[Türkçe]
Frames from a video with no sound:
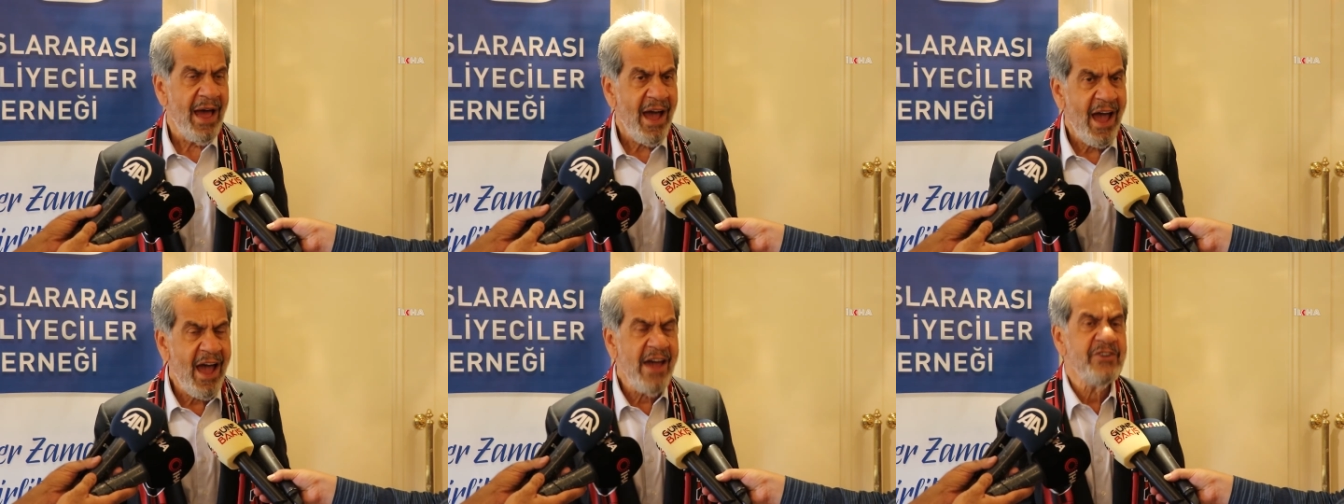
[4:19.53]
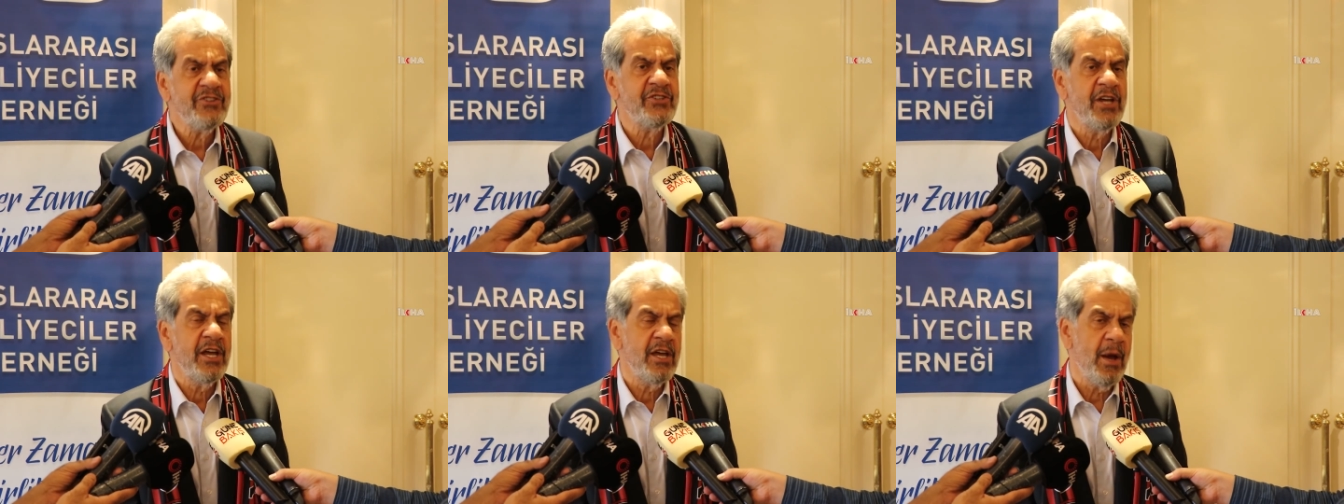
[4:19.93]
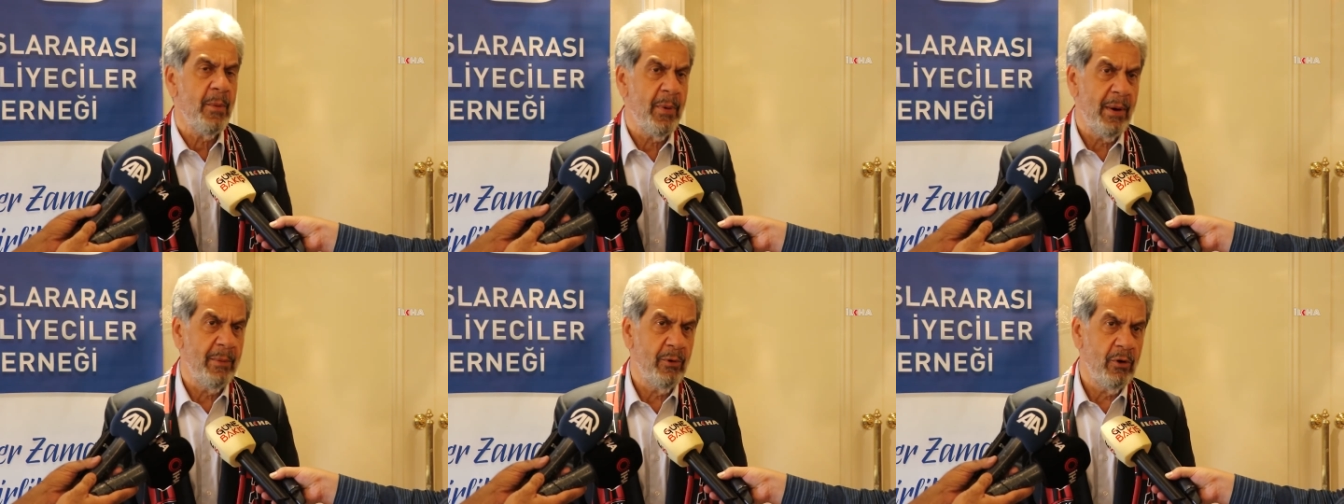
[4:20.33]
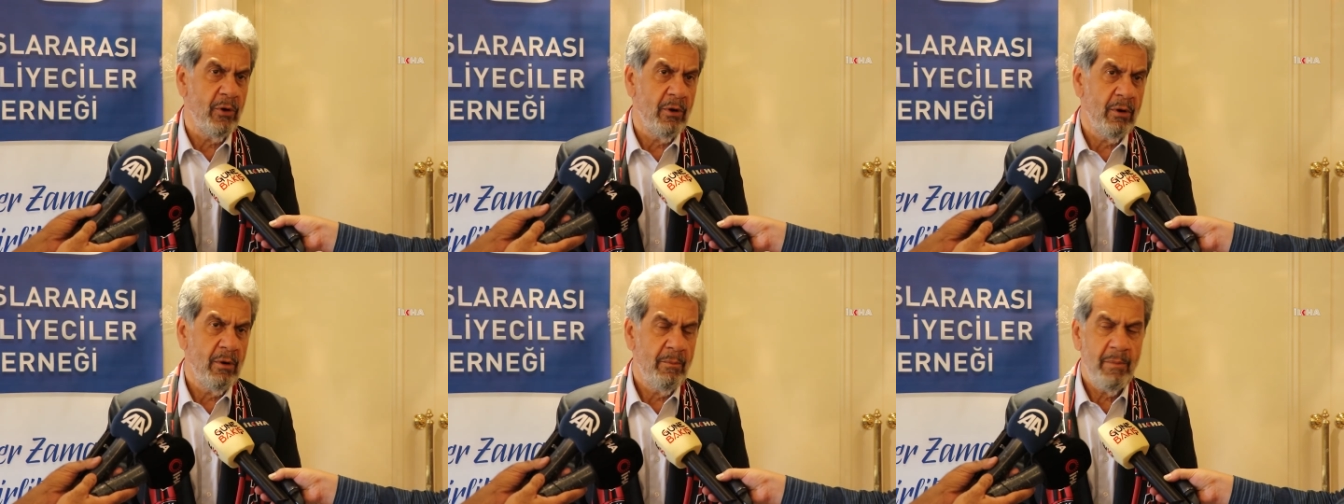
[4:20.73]
Her şey
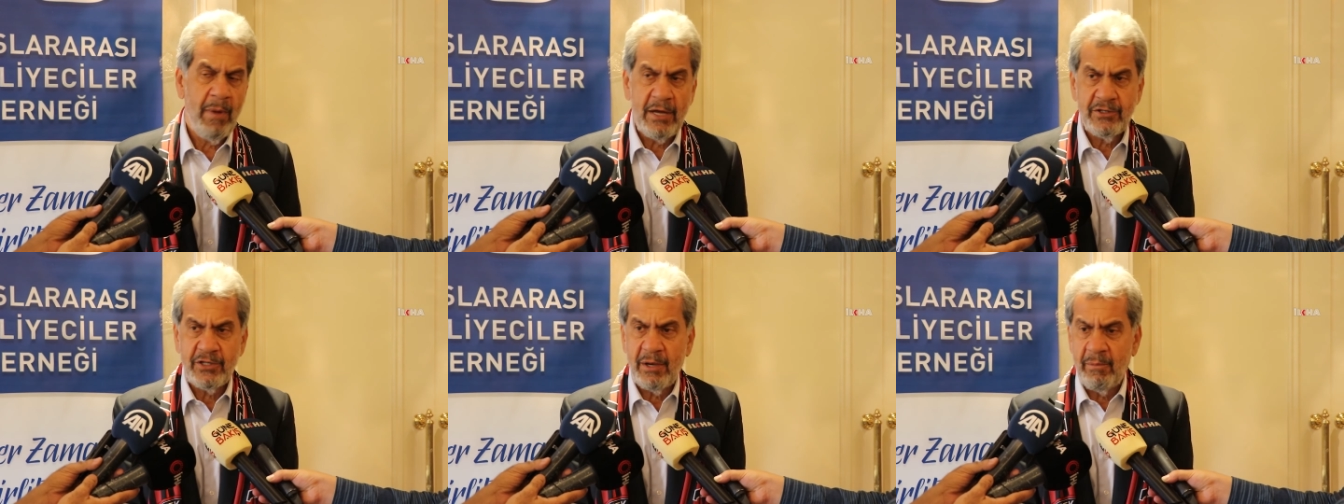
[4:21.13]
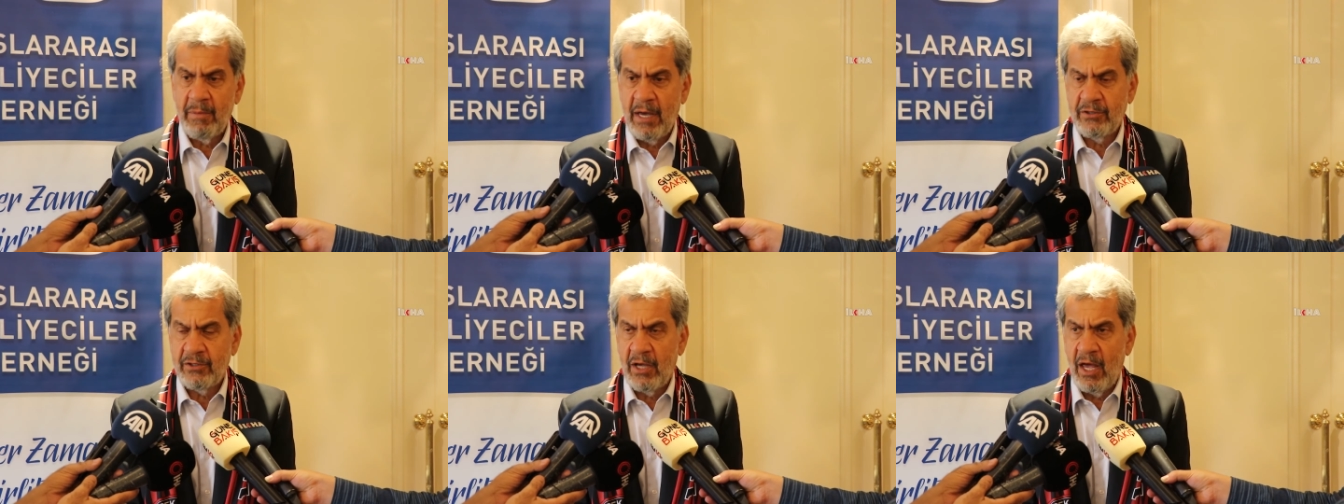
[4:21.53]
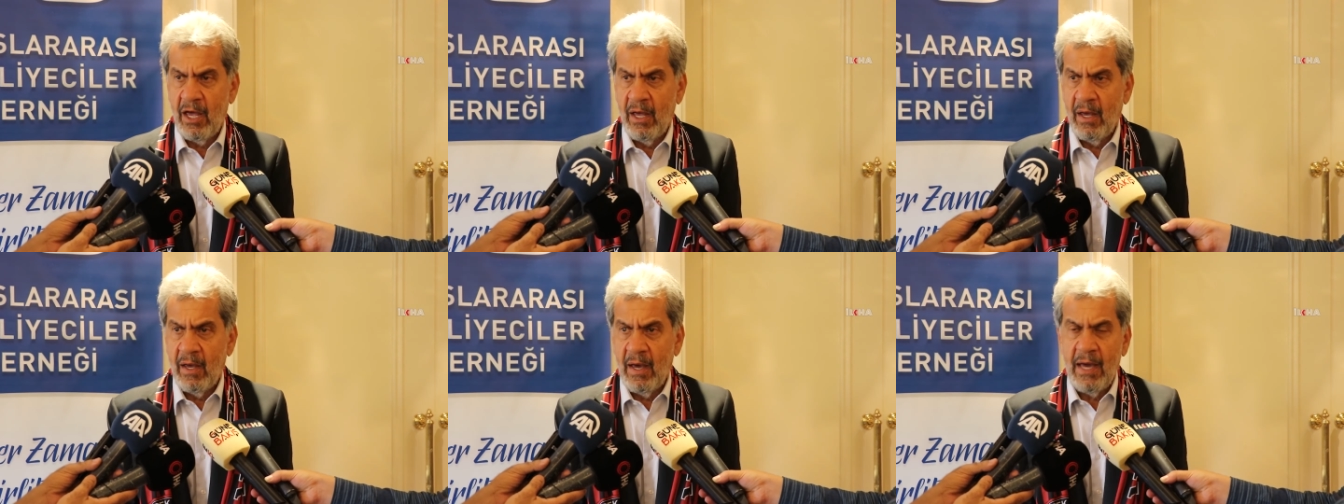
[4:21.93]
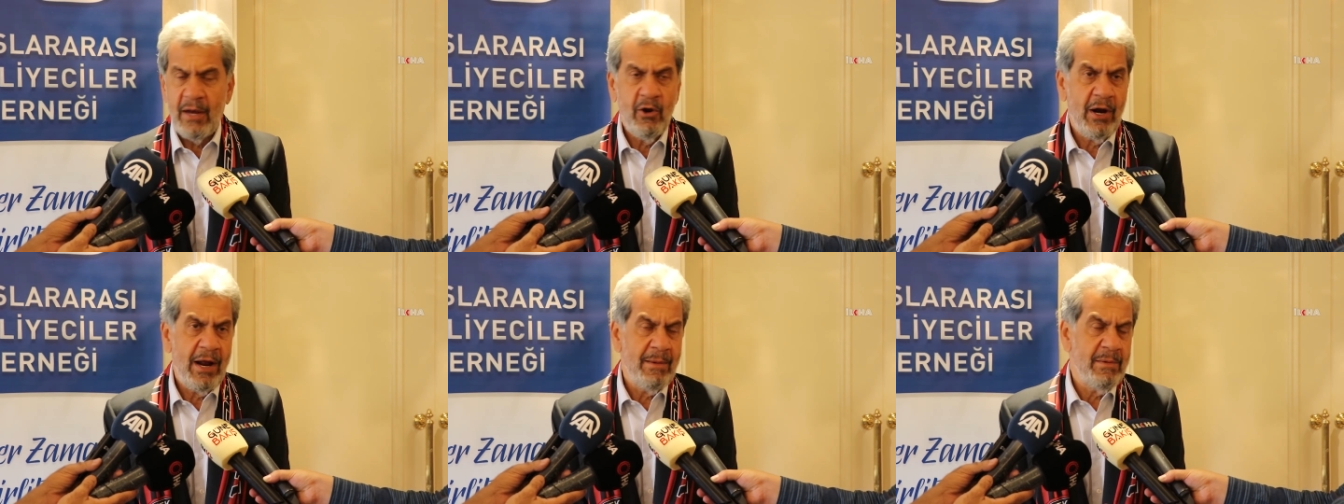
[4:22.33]
yapabiliyor. Bence bence
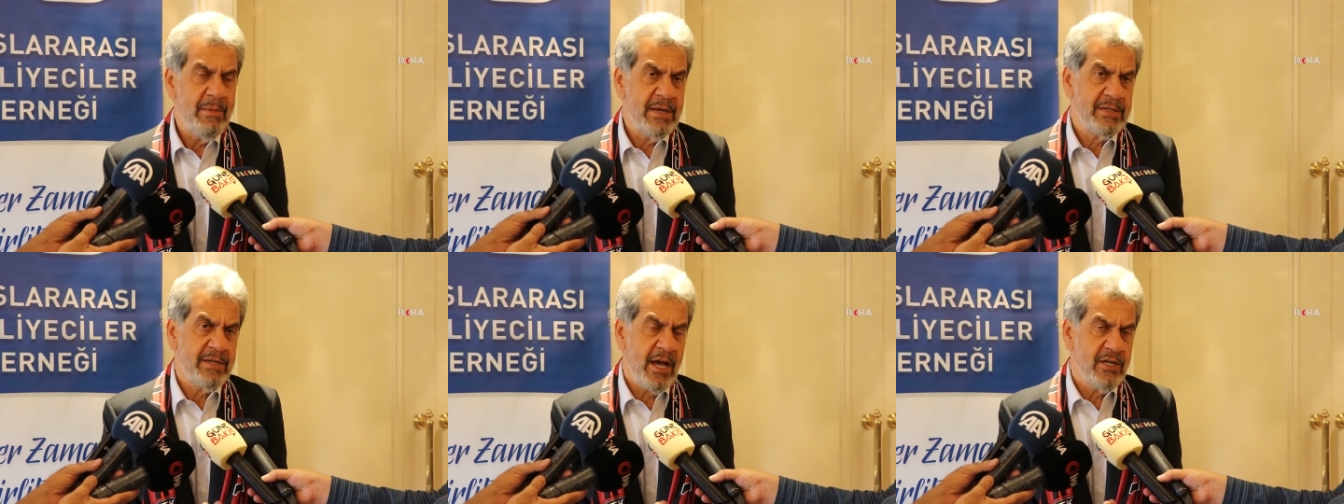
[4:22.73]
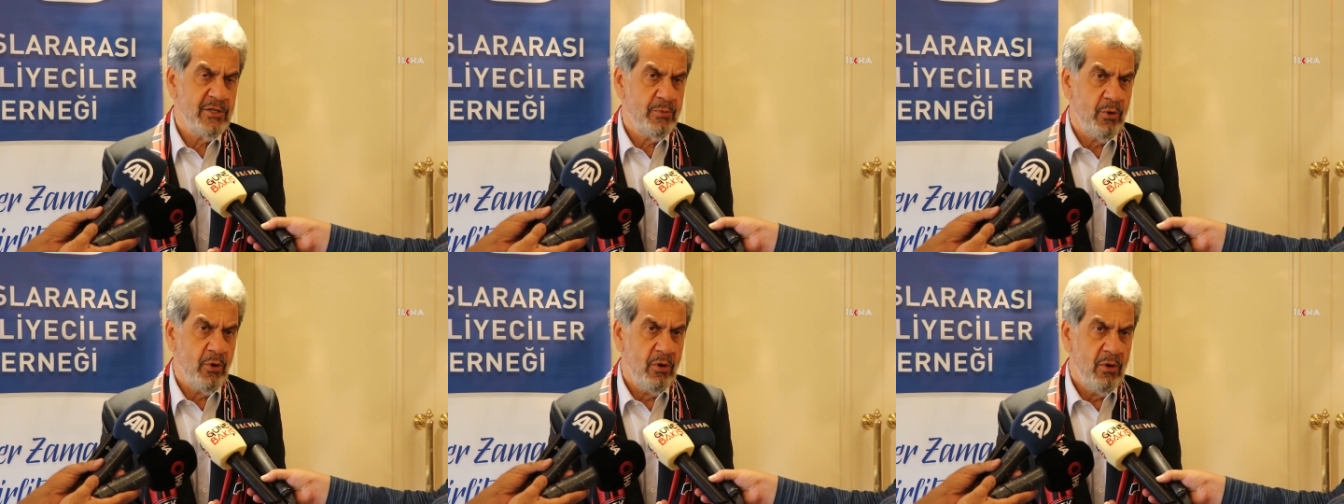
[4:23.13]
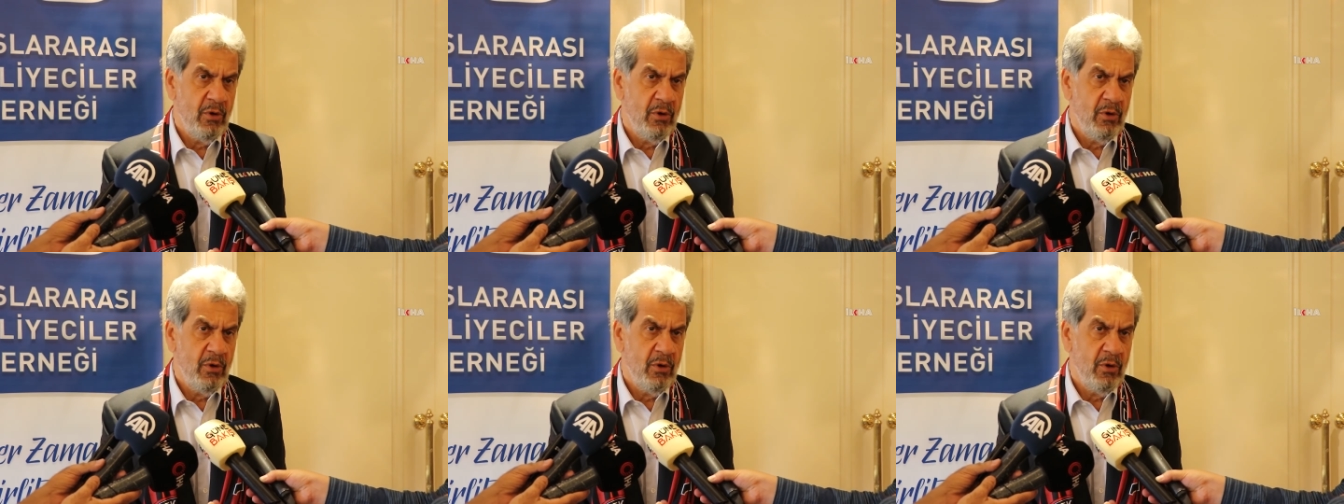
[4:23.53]
en önemli mesaj bu.